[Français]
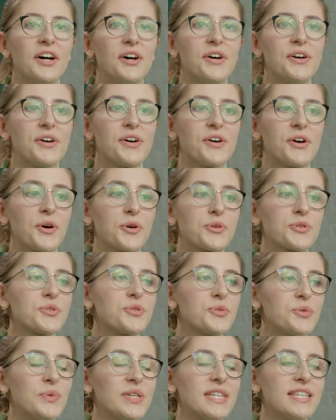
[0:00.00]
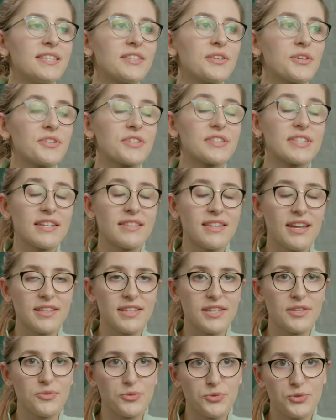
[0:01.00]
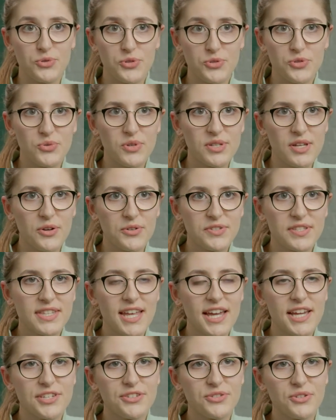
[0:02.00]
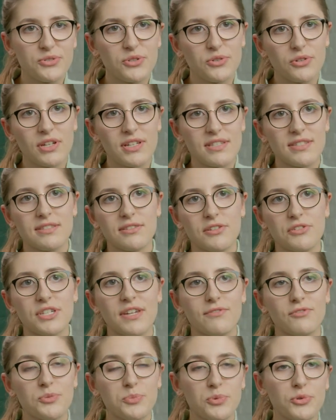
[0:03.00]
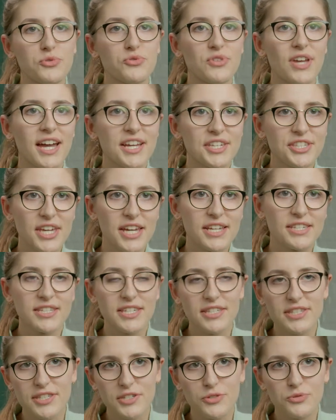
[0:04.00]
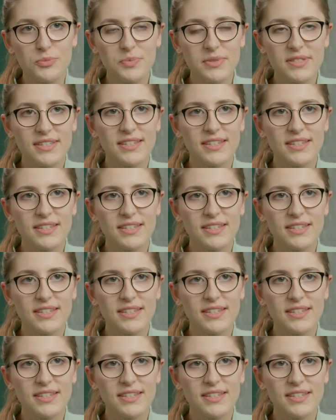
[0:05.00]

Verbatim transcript: Euh, ensuite, cette année, donc, je suis en stage en tant qu'assistante chef de produits achat chez T-Shooks.